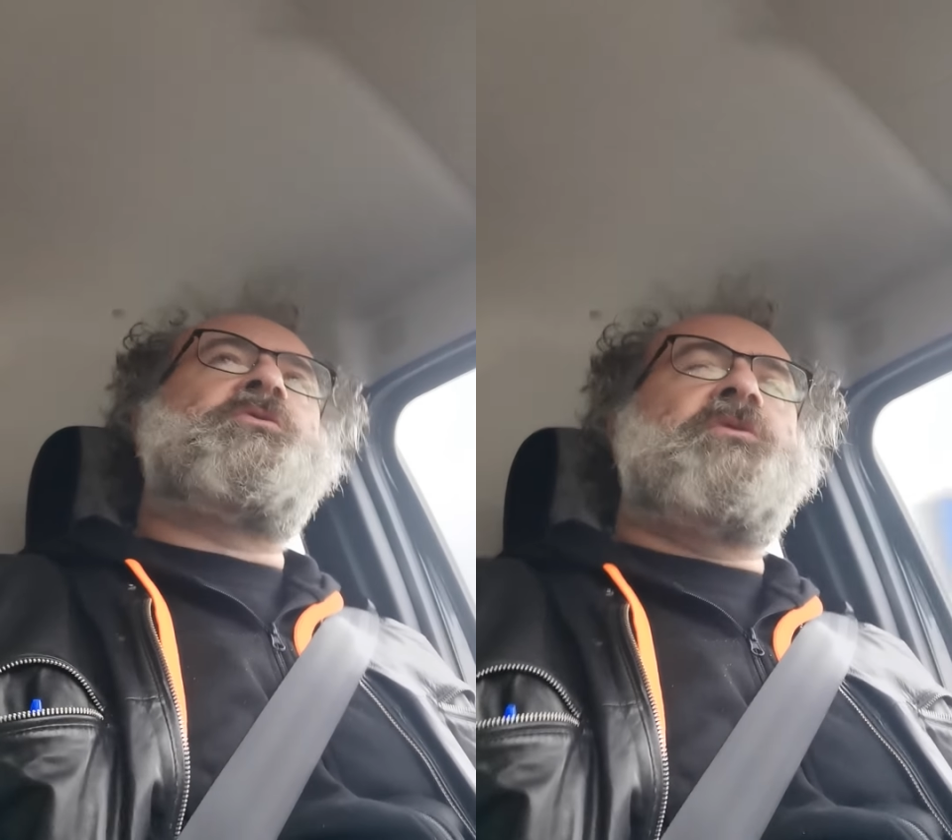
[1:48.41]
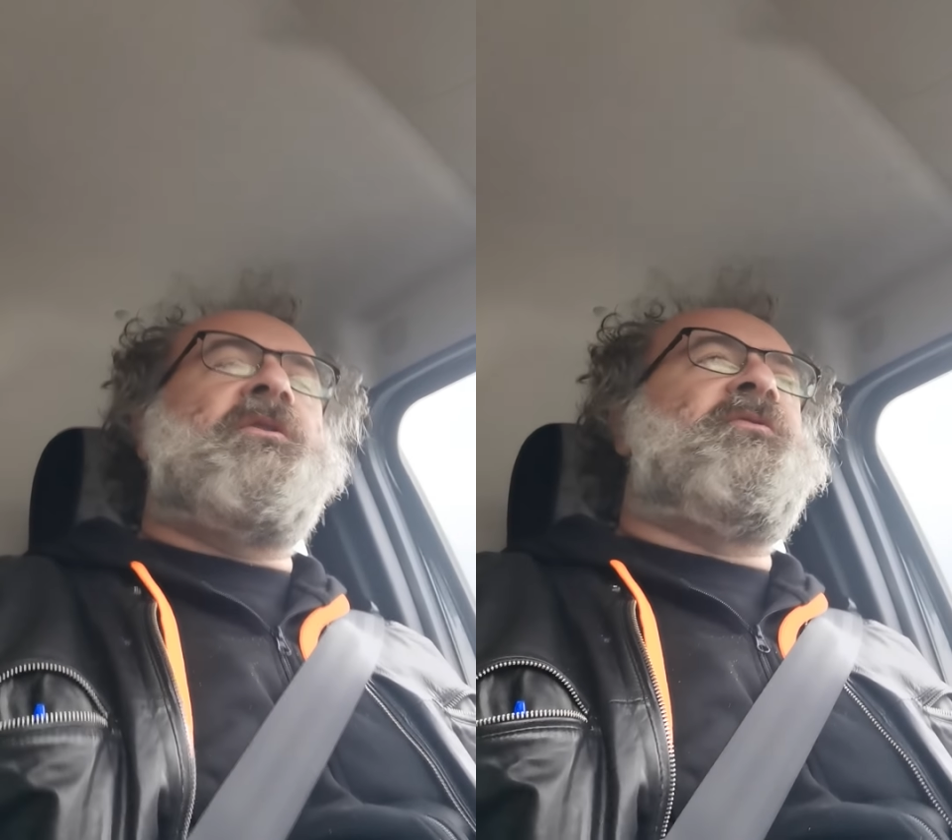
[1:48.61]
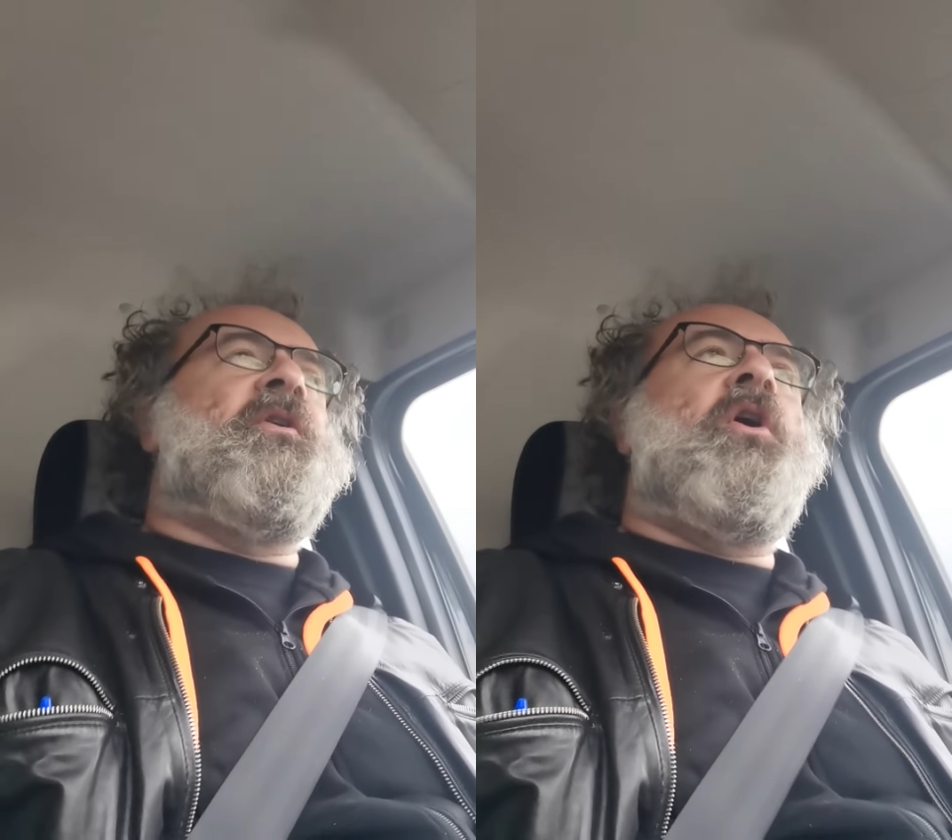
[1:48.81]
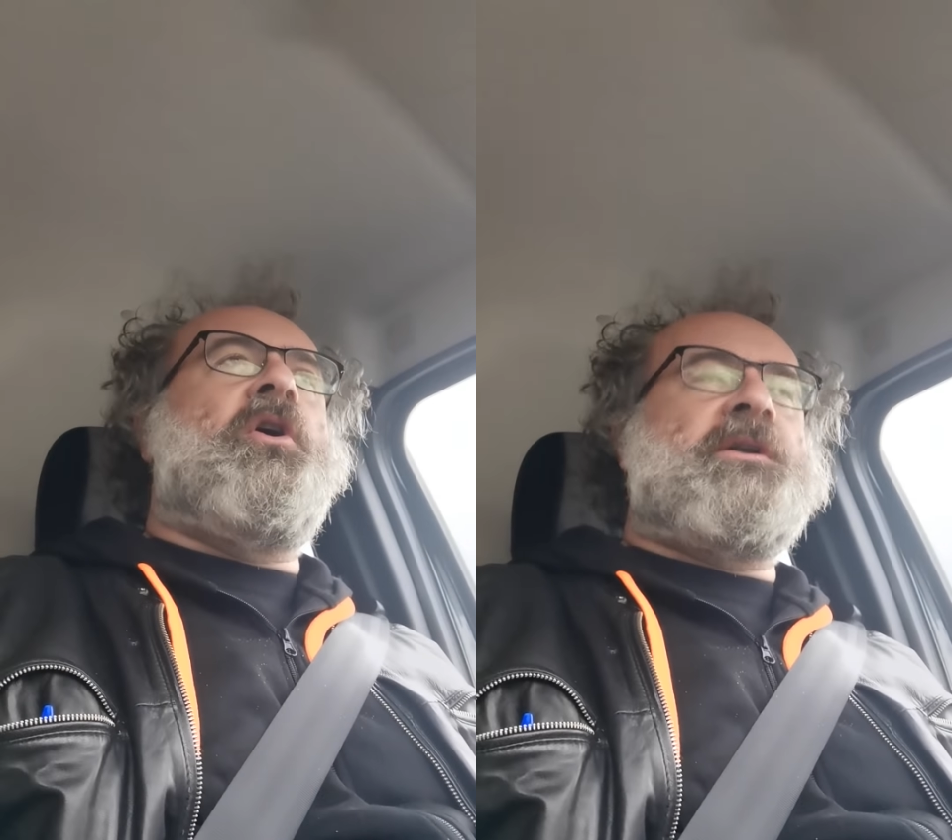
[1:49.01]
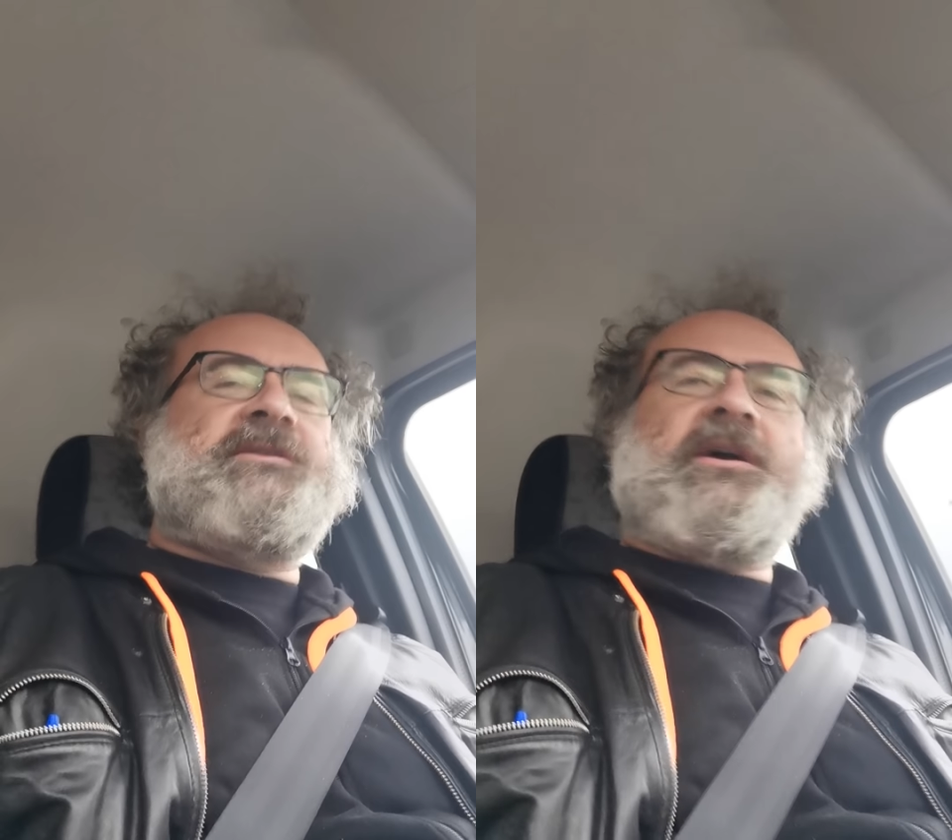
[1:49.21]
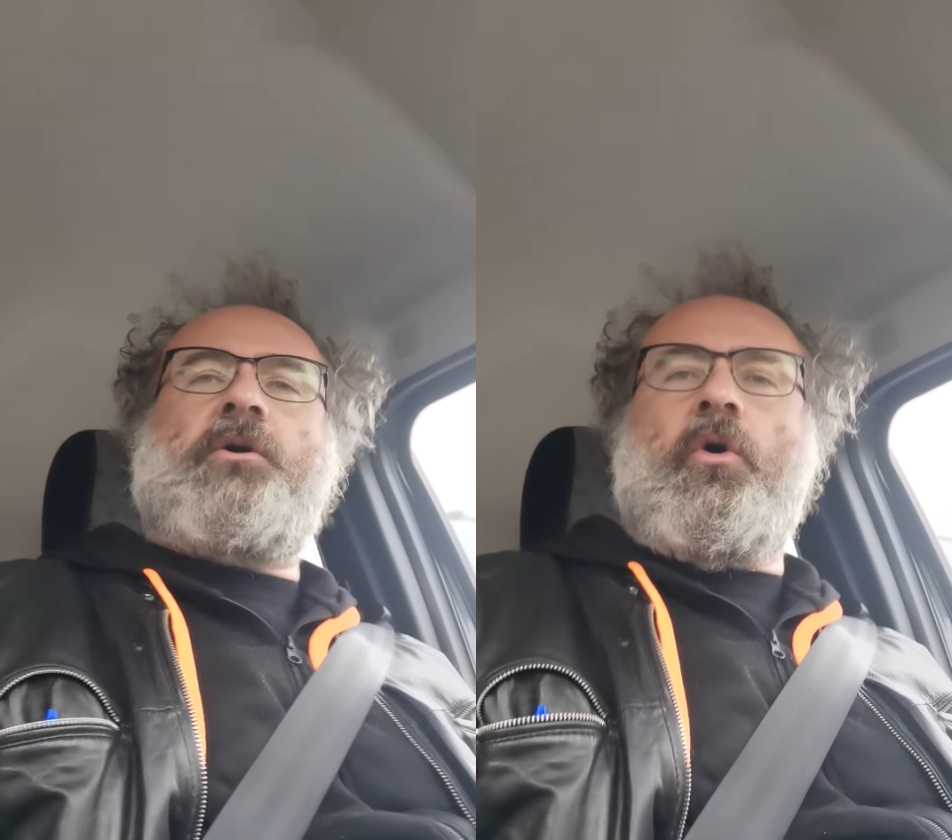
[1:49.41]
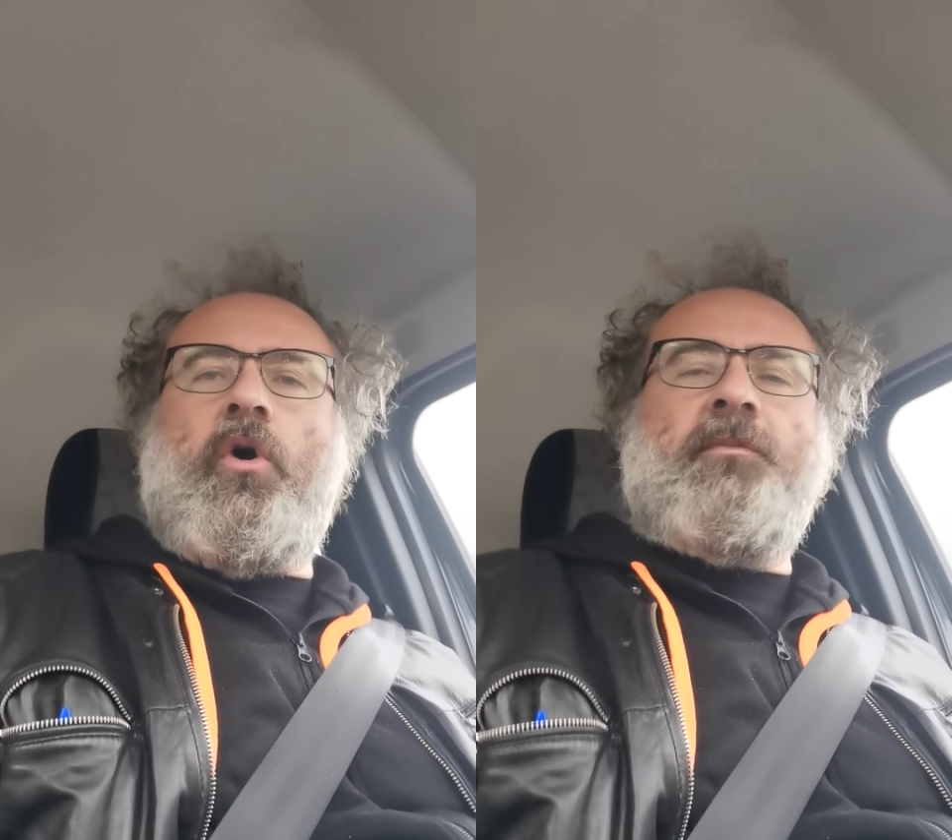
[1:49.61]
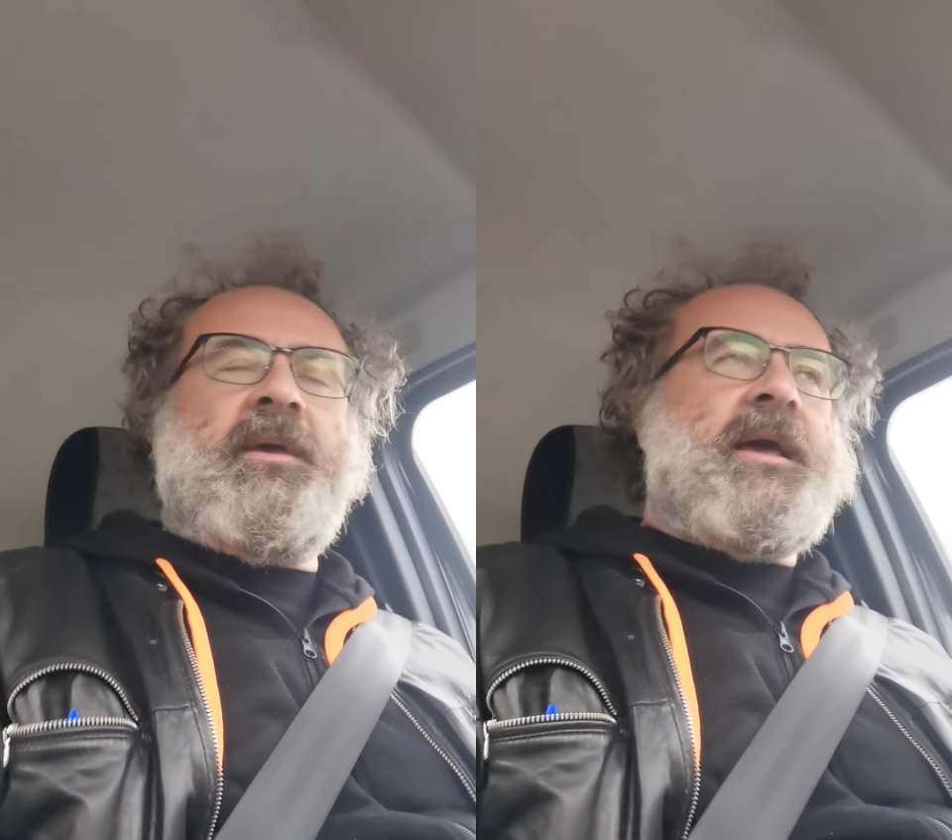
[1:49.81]
sulla forza
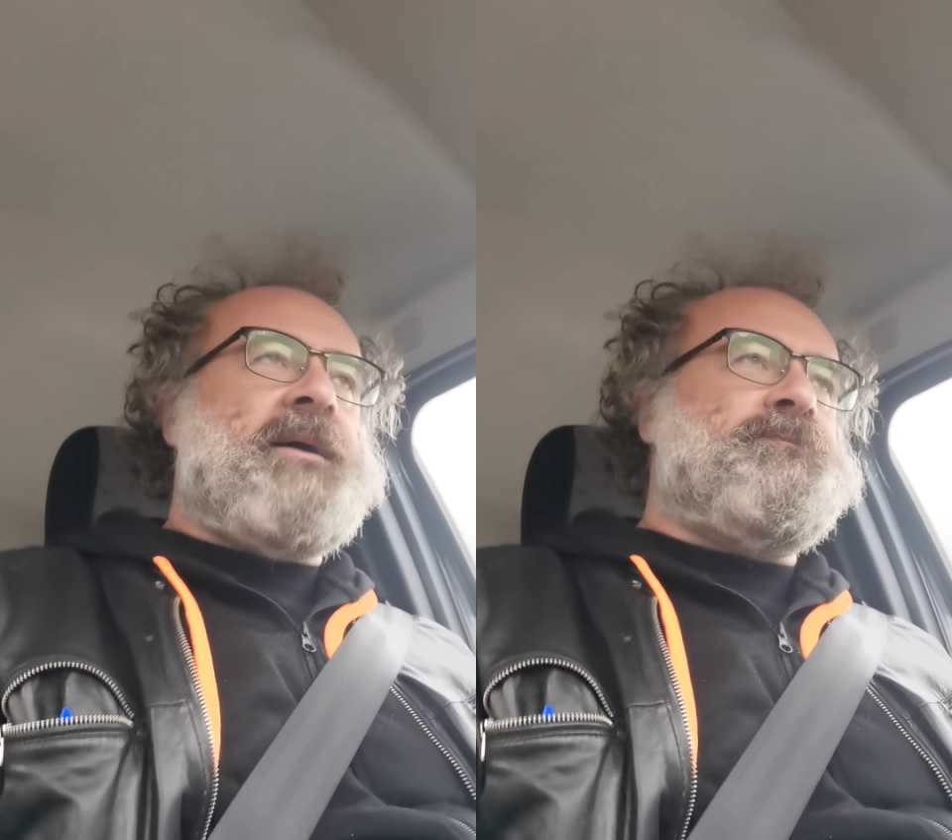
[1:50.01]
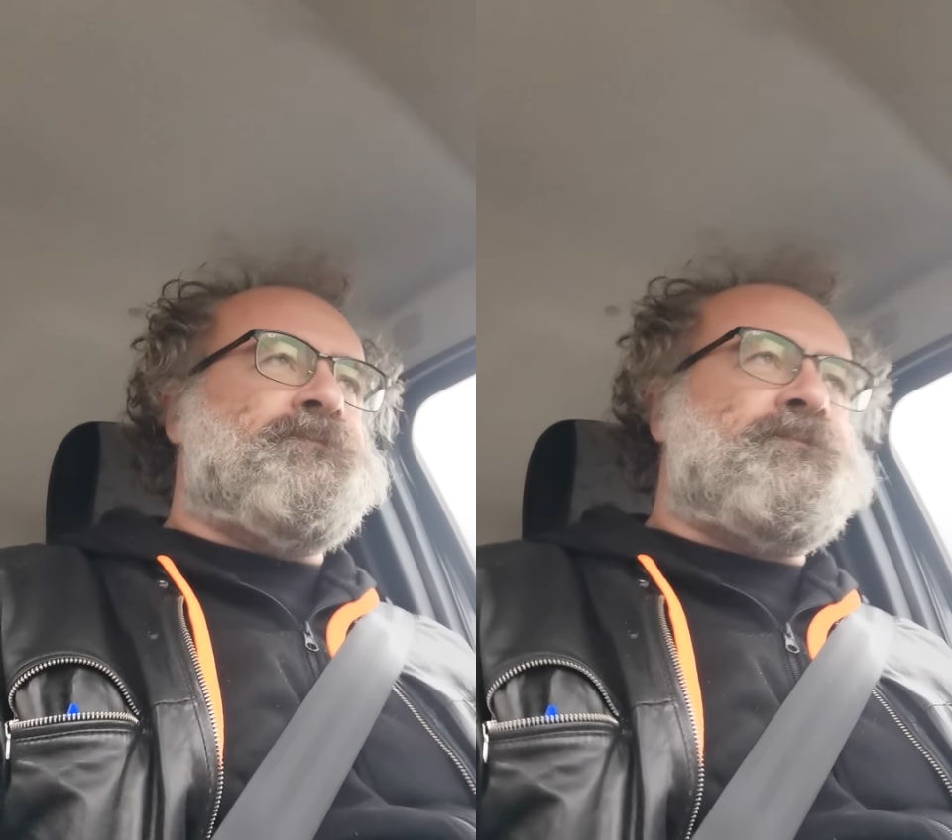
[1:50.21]
comica